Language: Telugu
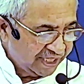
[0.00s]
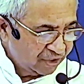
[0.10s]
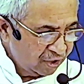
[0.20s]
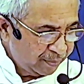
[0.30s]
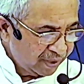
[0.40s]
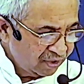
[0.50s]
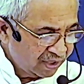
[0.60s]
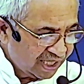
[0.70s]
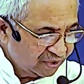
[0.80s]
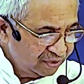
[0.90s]
ఐరోపాలో
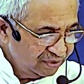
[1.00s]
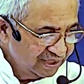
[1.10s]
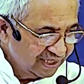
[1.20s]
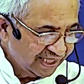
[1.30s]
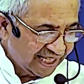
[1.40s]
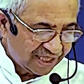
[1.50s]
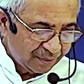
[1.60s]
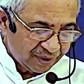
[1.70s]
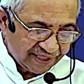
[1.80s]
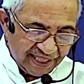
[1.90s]
కాదు
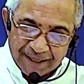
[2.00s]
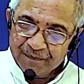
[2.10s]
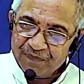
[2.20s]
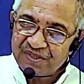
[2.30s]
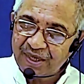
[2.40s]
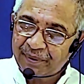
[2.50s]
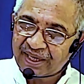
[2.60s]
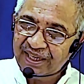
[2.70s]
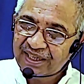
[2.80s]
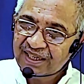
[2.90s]
లేకపోతే చెప్పండి